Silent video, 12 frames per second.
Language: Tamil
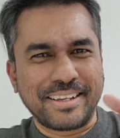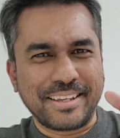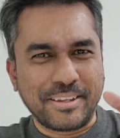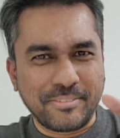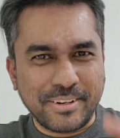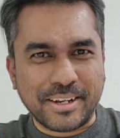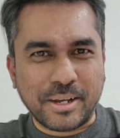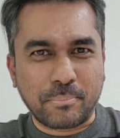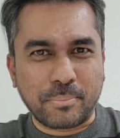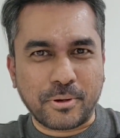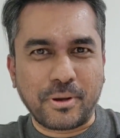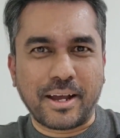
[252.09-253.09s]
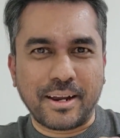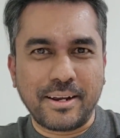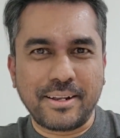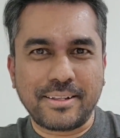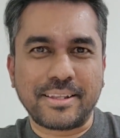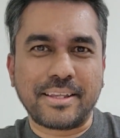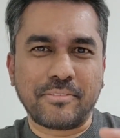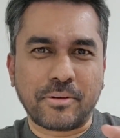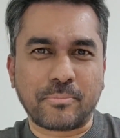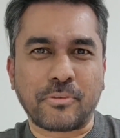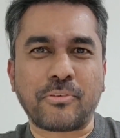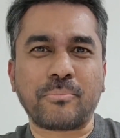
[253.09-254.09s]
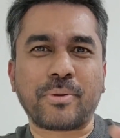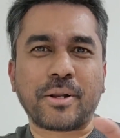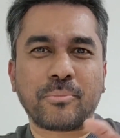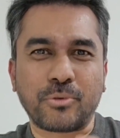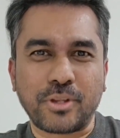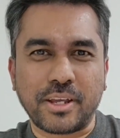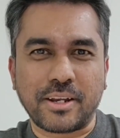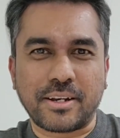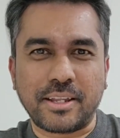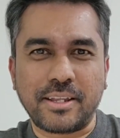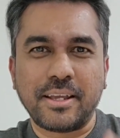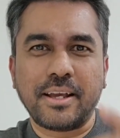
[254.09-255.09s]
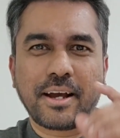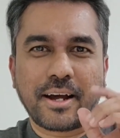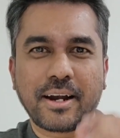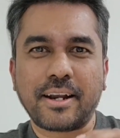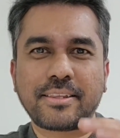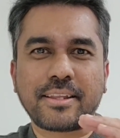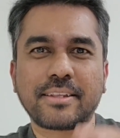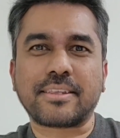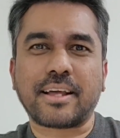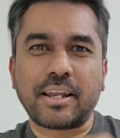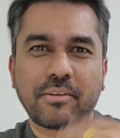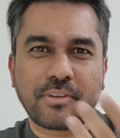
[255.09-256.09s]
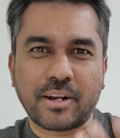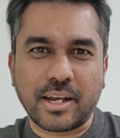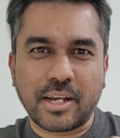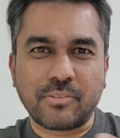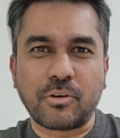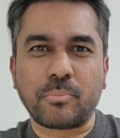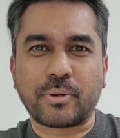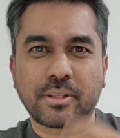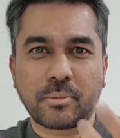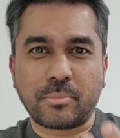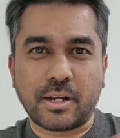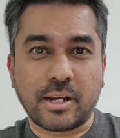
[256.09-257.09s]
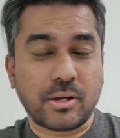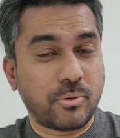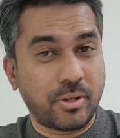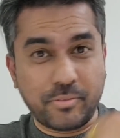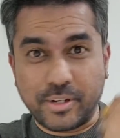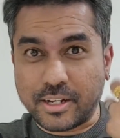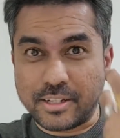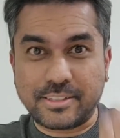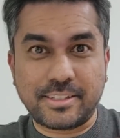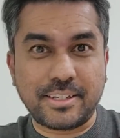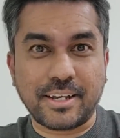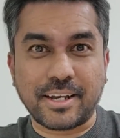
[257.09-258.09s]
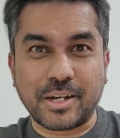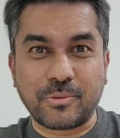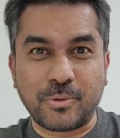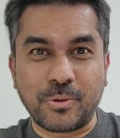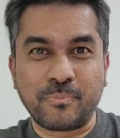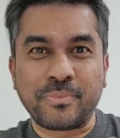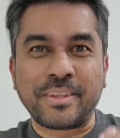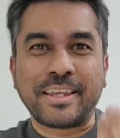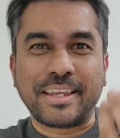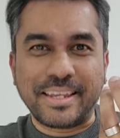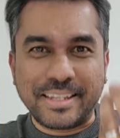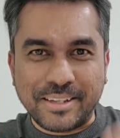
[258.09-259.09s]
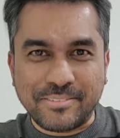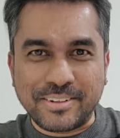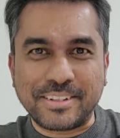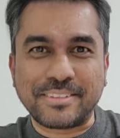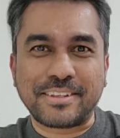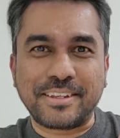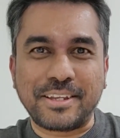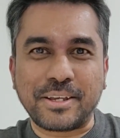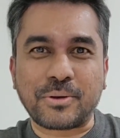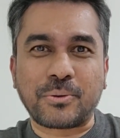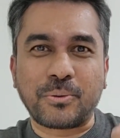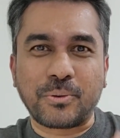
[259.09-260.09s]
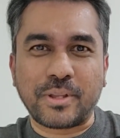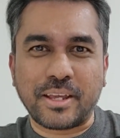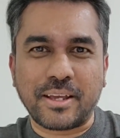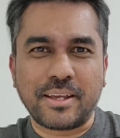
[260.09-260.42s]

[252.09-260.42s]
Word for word: இவருக்கு அப்புறம் அல்லது இவர் பெர்ஃபார்ம் பண்ண முடியாட்டி அடுத்த தலைவராகவோ பிரதமராகவோ இவன் கட்சியாகவோ இதை வந்து செய்யக்கூடிய